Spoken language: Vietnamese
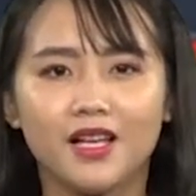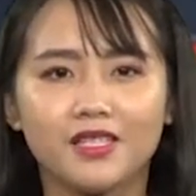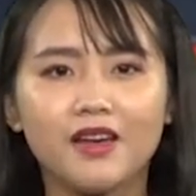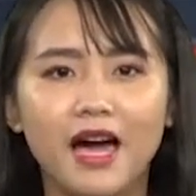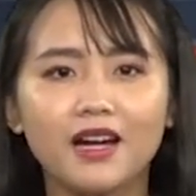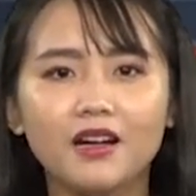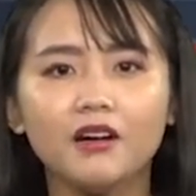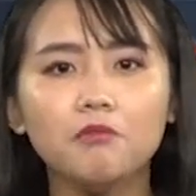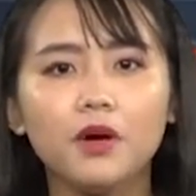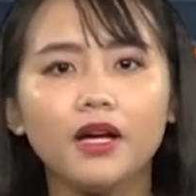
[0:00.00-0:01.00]
dự án
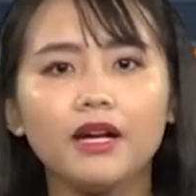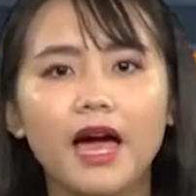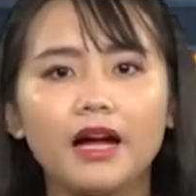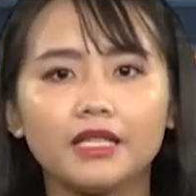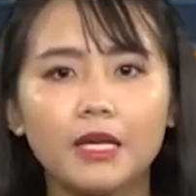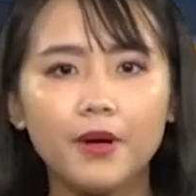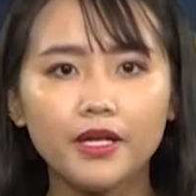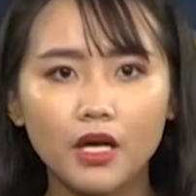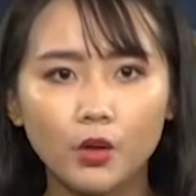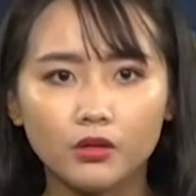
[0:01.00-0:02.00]
lớn mà ngân hàng đã bắt
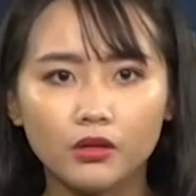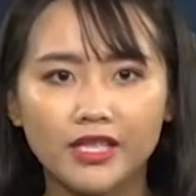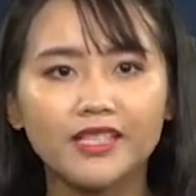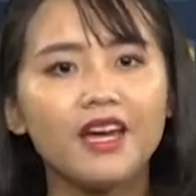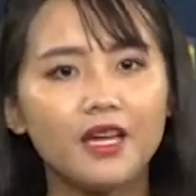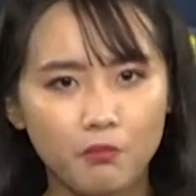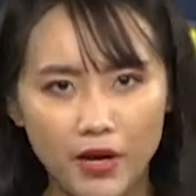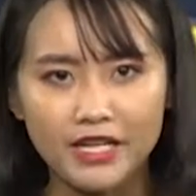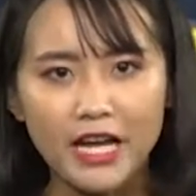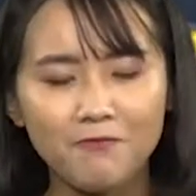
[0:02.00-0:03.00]
đầu từ cách đây
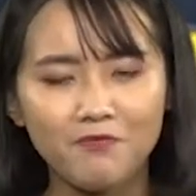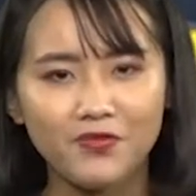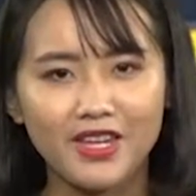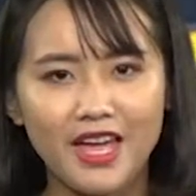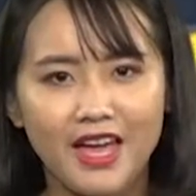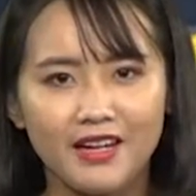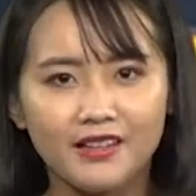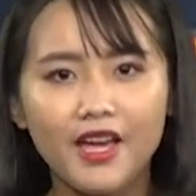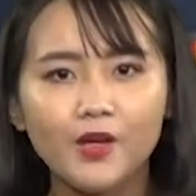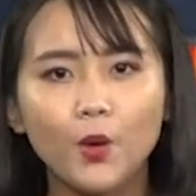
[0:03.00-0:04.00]
7 năm.
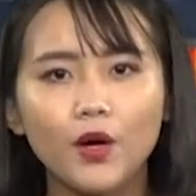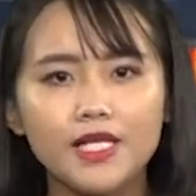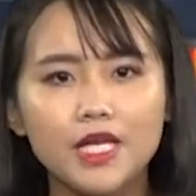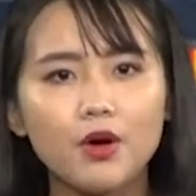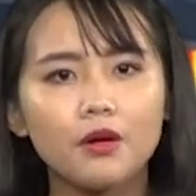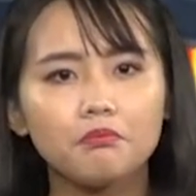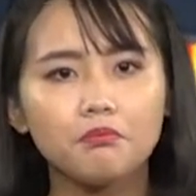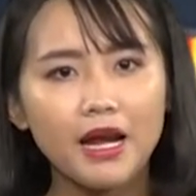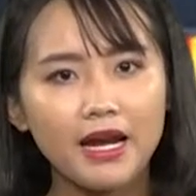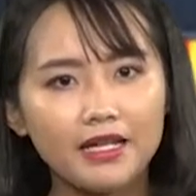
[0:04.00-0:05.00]
Đây cũng là giai đoạn
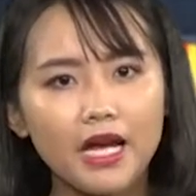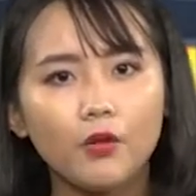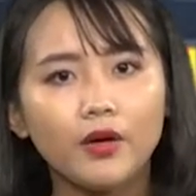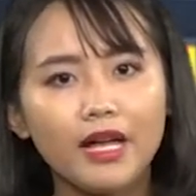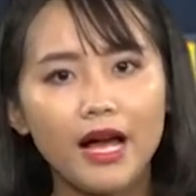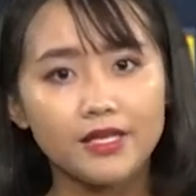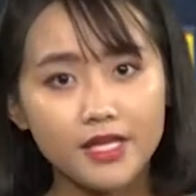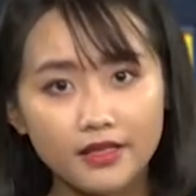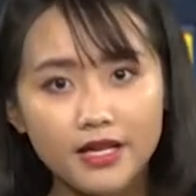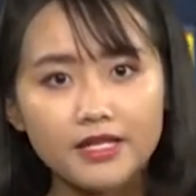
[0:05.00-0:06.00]
ban lãnh đạo ngân hàng
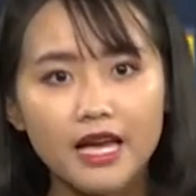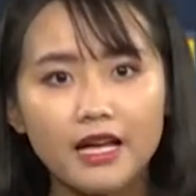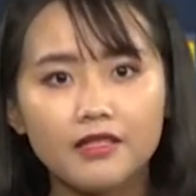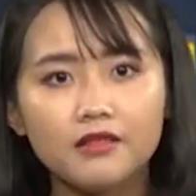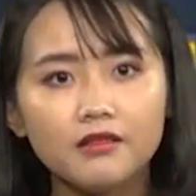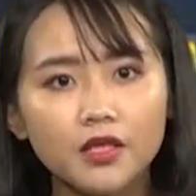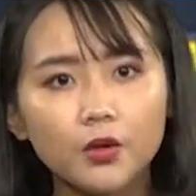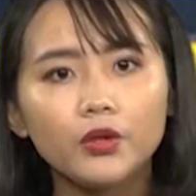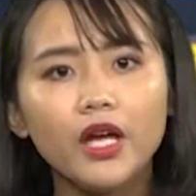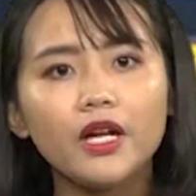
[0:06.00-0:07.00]
xác định ra những
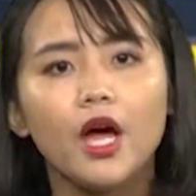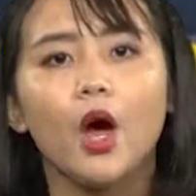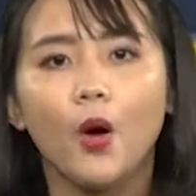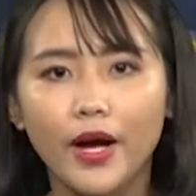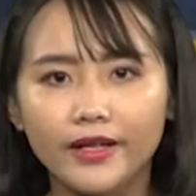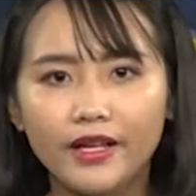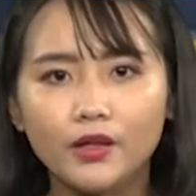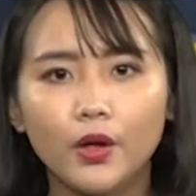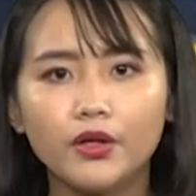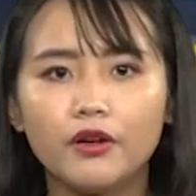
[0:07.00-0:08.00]
ưu tiên, hoạch định
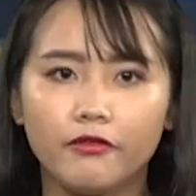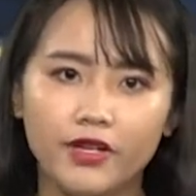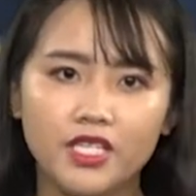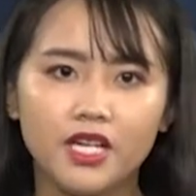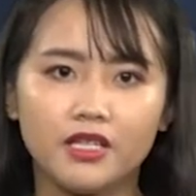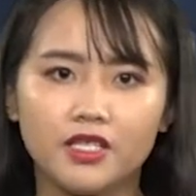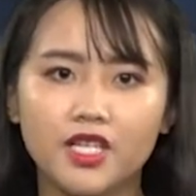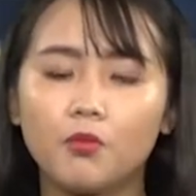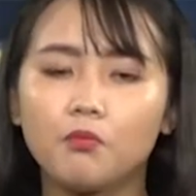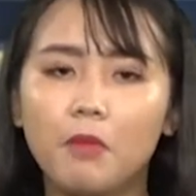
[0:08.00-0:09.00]
con đường phát triển
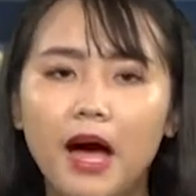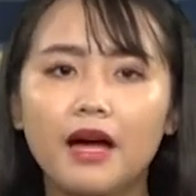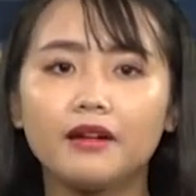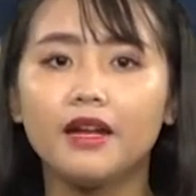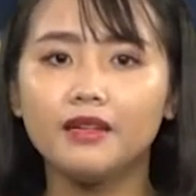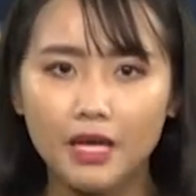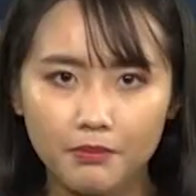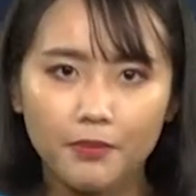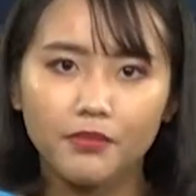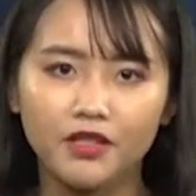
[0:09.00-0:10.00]
trong 3 đến 5
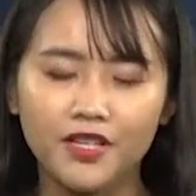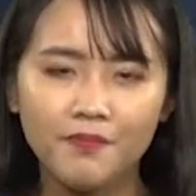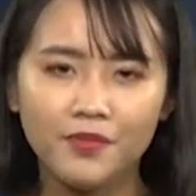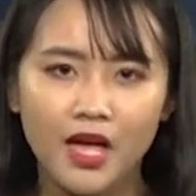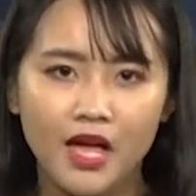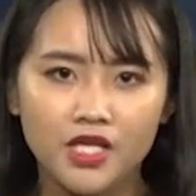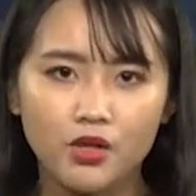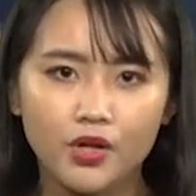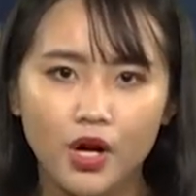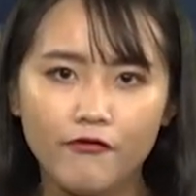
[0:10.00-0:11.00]
năm tới.
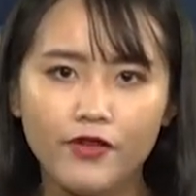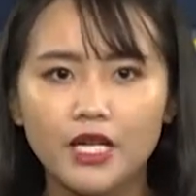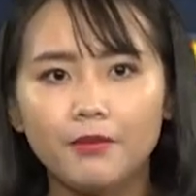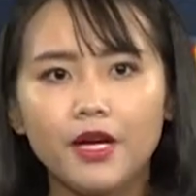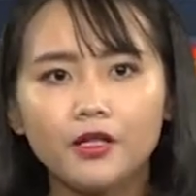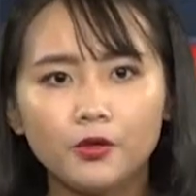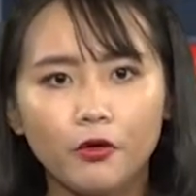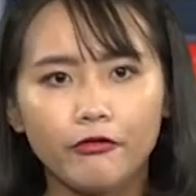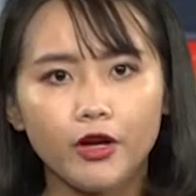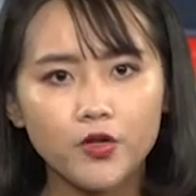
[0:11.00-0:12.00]
Trong đó, việc niêm yết cổ
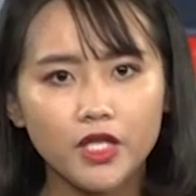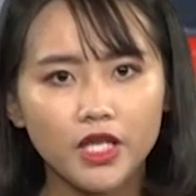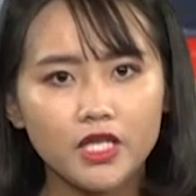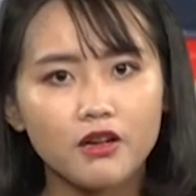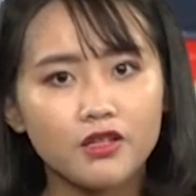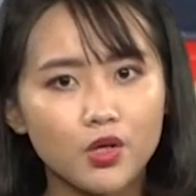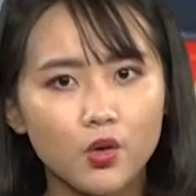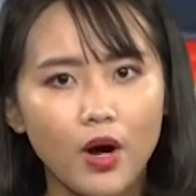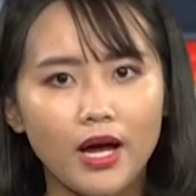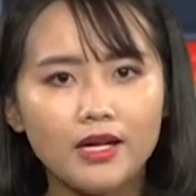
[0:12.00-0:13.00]
phiếu trên thị trường chứng
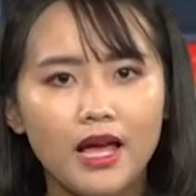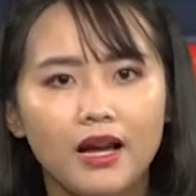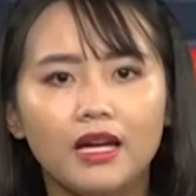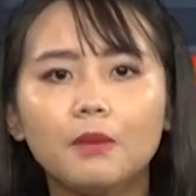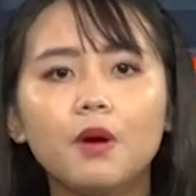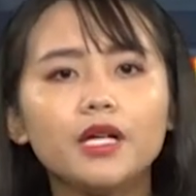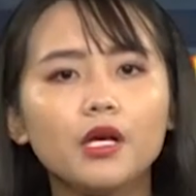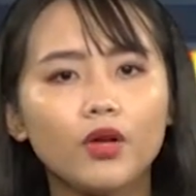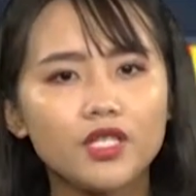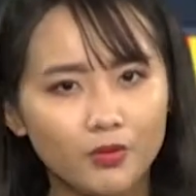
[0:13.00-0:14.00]
khoán là bước đi
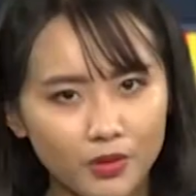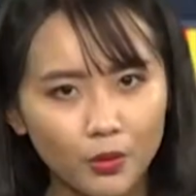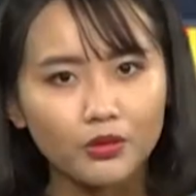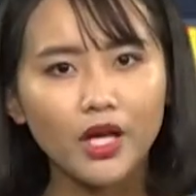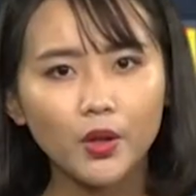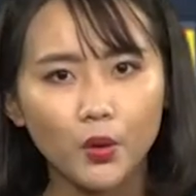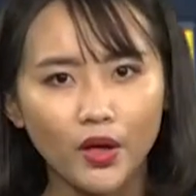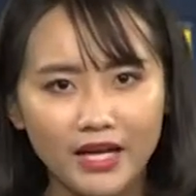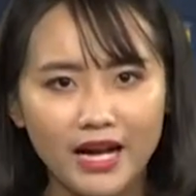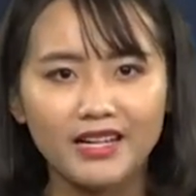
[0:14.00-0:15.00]
quan trọng đầu tiên của
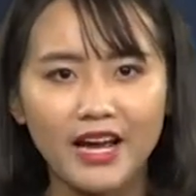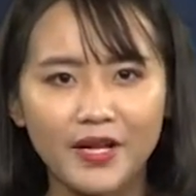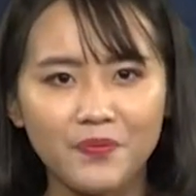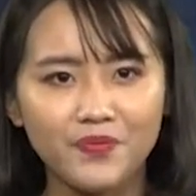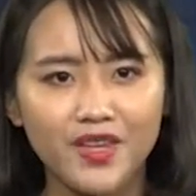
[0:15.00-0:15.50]
ngân hàng này.